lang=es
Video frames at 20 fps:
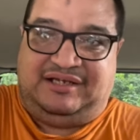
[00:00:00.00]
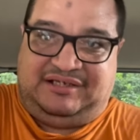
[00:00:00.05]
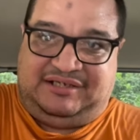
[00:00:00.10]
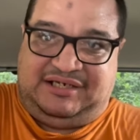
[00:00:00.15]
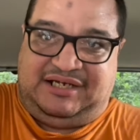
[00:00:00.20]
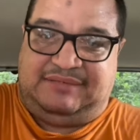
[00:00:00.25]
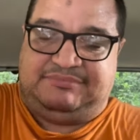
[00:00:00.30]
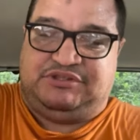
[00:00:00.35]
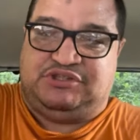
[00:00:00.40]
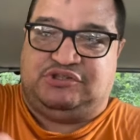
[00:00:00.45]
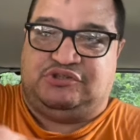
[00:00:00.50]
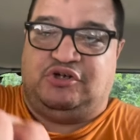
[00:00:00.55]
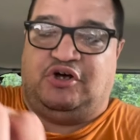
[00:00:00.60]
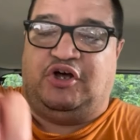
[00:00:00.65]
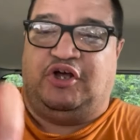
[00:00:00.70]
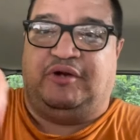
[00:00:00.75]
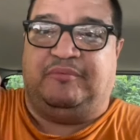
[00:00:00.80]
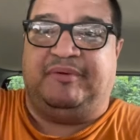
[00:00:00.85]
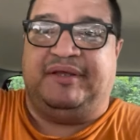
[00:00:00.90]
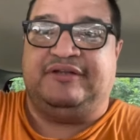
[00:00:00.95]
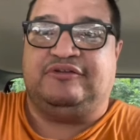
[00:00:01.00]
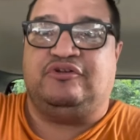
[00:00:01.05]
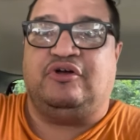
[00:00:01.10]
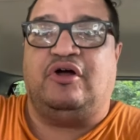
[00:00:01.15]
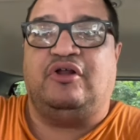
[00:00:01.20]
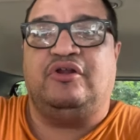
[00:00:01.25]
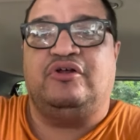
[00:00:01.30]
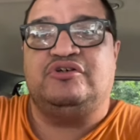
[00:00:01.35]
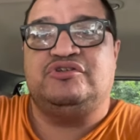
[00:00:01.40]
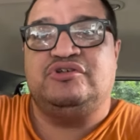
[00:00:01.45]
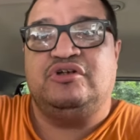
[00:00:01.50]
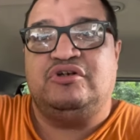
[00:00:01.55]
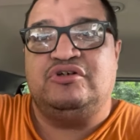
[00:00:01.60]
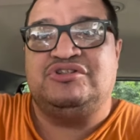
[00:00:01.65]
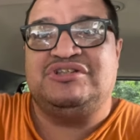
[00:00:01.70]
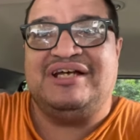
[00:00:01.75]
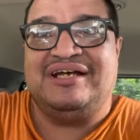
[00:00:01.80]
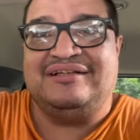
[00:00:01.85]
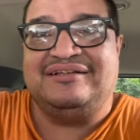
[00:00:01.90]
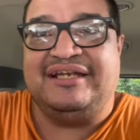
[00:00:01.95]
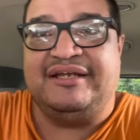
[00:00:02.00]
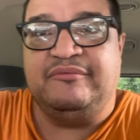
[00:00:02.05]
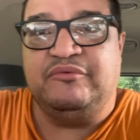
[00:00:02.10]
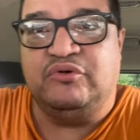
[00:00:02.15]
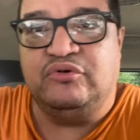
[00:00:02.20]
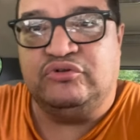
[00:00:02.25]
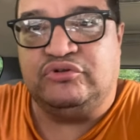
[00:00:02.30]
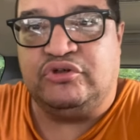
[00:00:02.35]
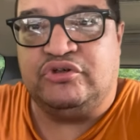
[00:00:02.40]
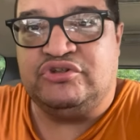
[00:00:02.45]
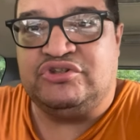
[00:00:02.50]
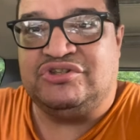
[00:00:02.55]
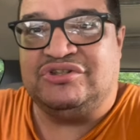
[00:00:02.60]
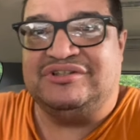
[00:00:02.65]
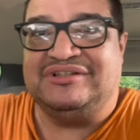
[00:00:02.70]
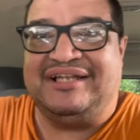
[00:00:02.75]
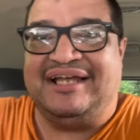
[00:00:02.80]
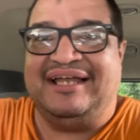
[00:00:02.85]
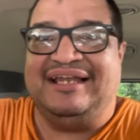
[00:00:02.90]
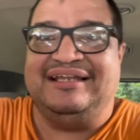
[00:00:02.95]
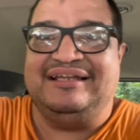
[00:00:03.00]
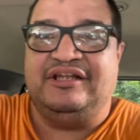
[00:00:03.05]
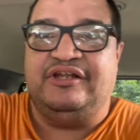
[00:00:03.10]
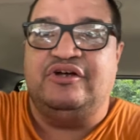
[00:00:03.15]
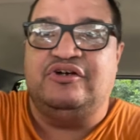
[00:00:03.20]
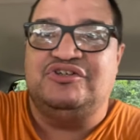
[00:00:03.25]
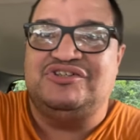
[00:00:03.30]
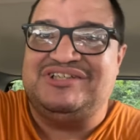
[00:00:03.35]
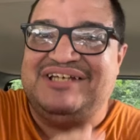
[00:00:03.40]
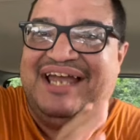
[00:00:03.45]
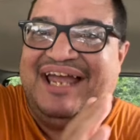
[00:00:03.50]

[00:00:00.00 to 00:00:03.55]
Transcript: Absorbe todos los atributos del Dios